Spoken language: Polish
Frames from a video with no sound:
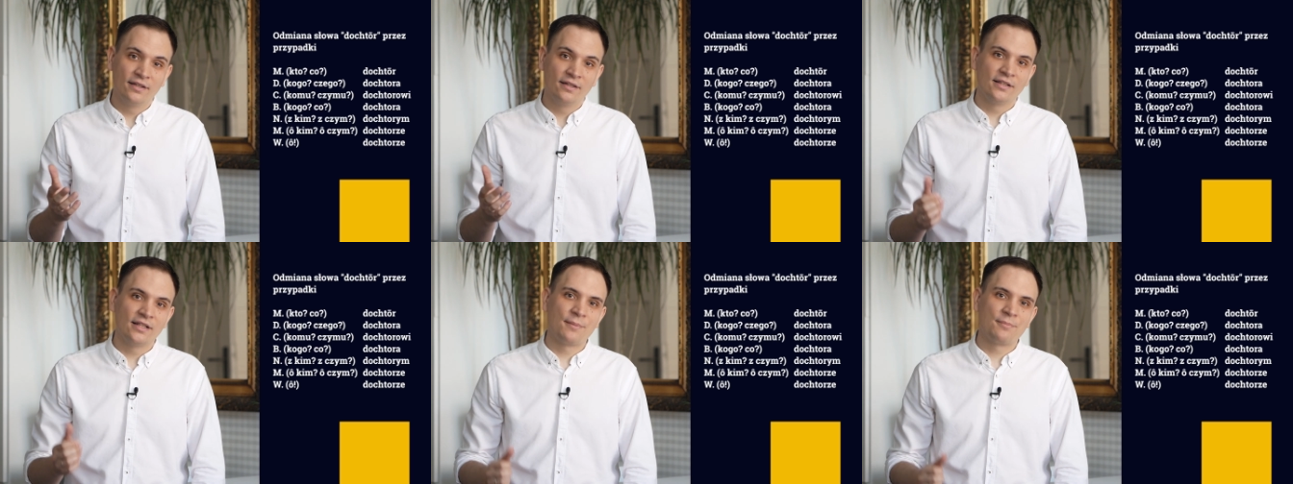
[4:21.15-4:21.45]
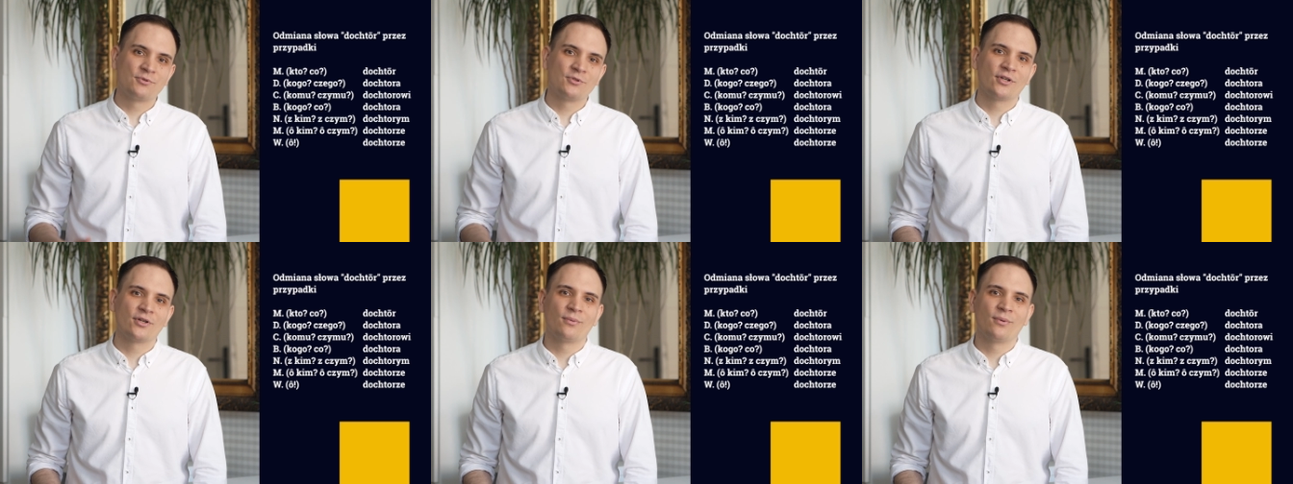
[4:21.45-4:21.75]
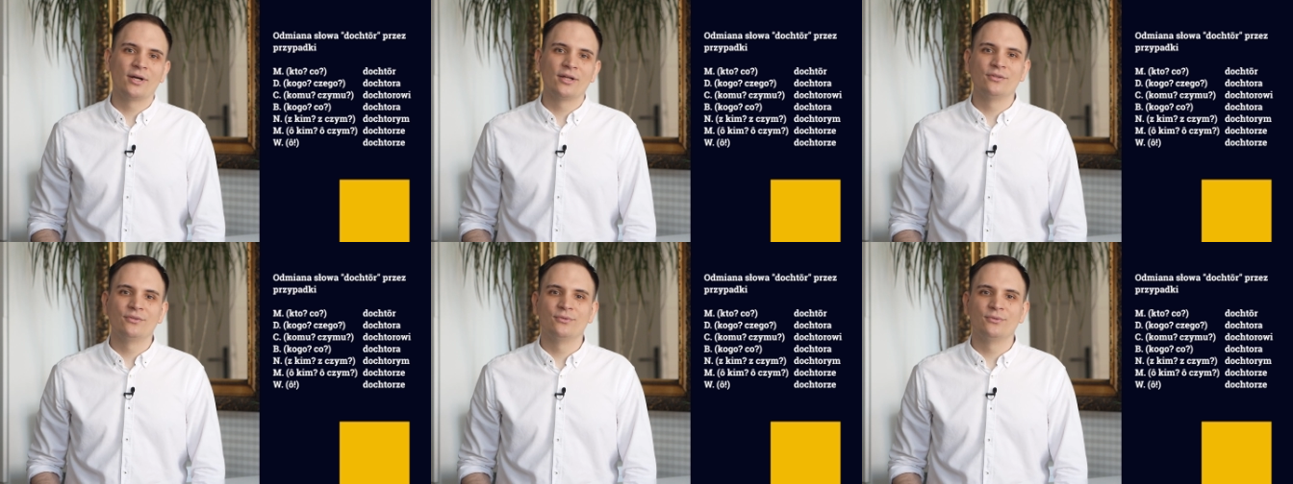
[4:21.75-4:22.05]
Dla
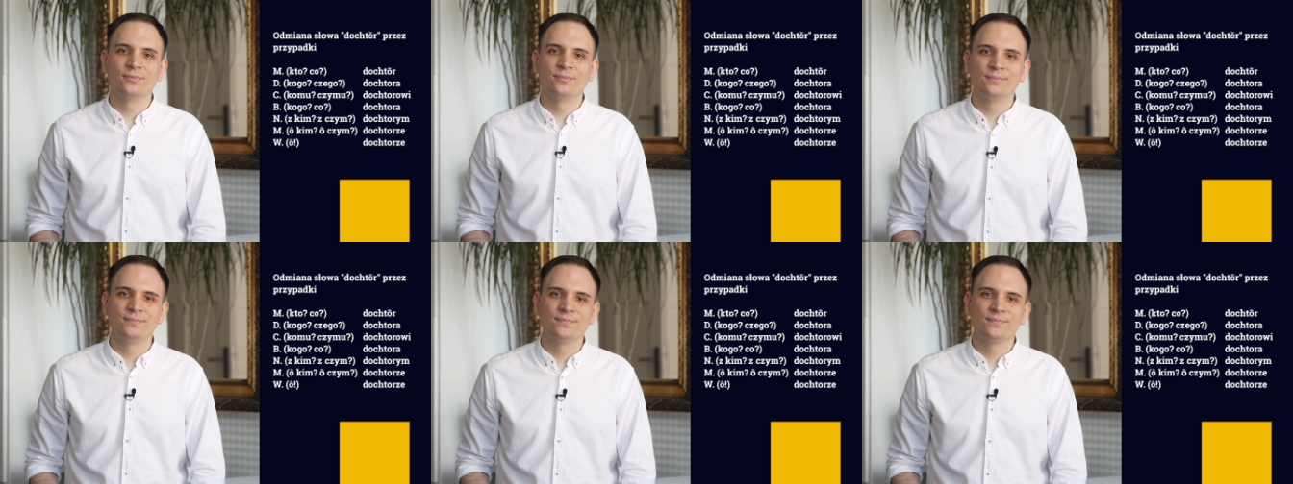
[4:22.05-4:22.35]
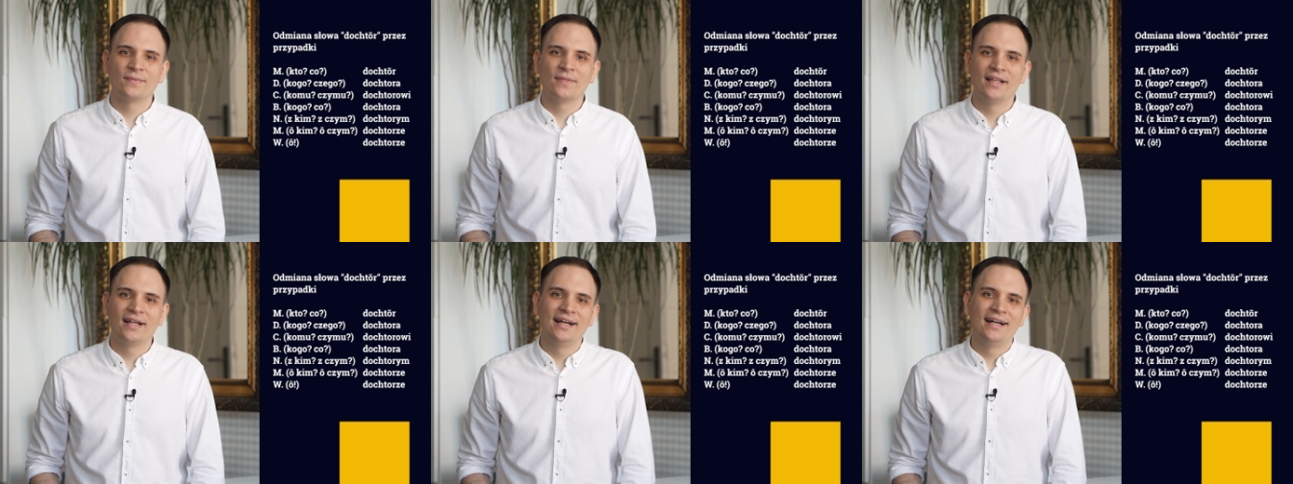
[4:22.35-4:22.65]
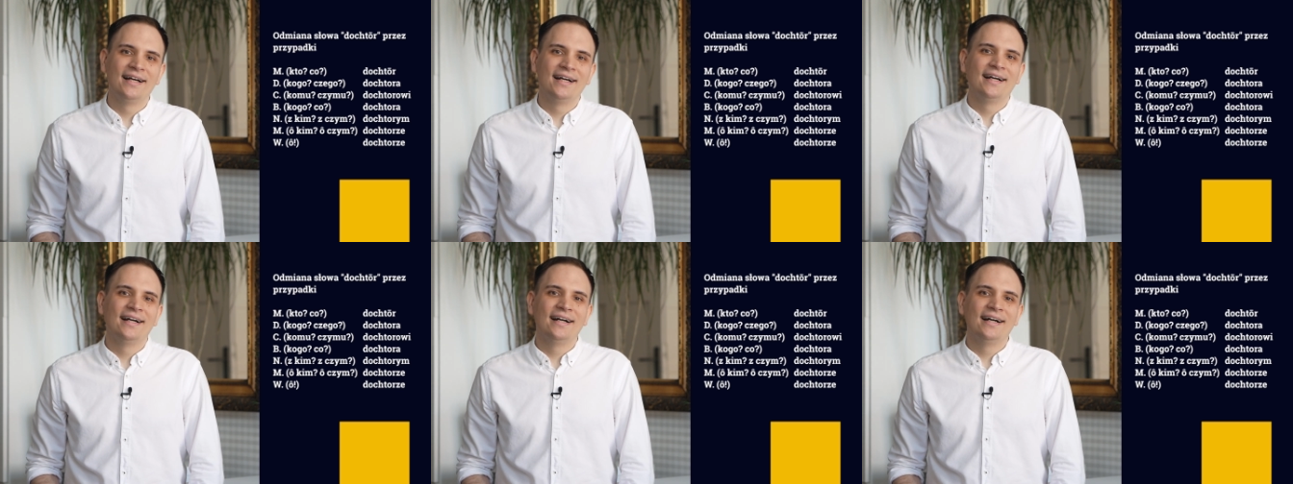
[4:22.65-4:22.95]
przykładu,
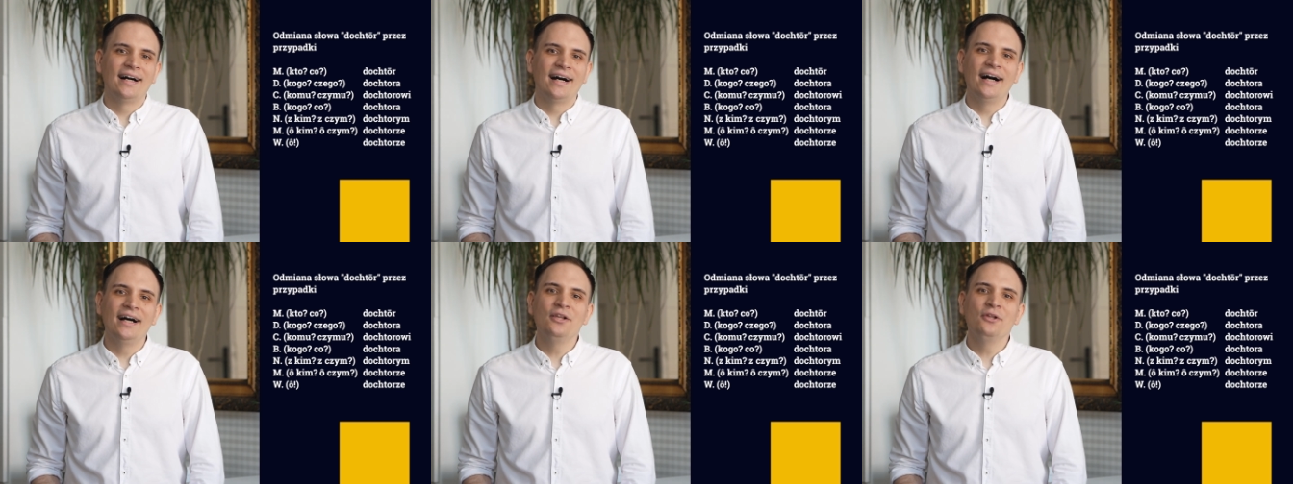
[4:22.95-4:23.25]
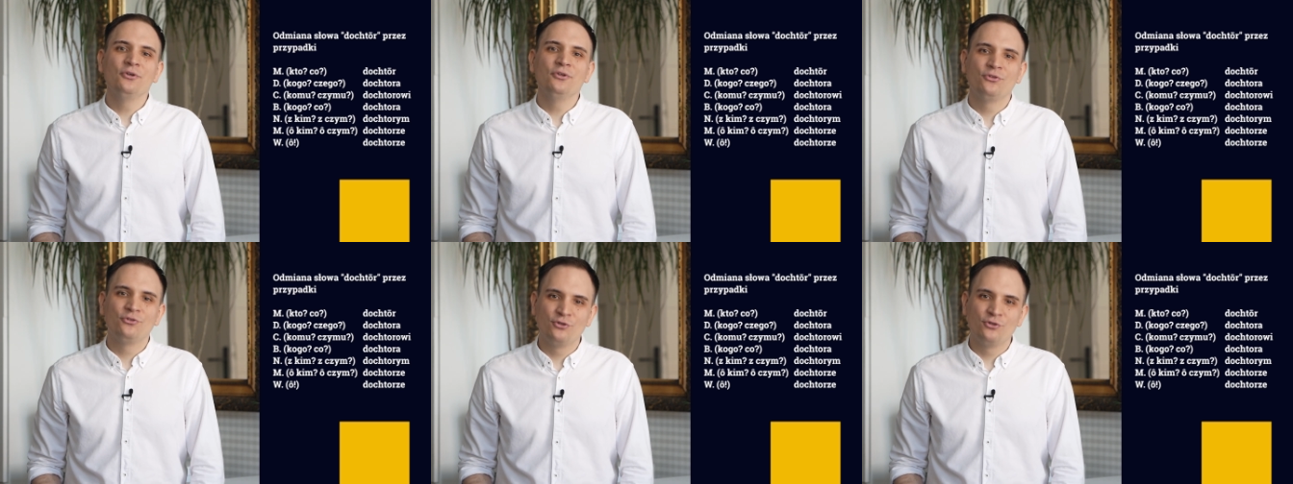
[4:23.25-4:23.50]
Alois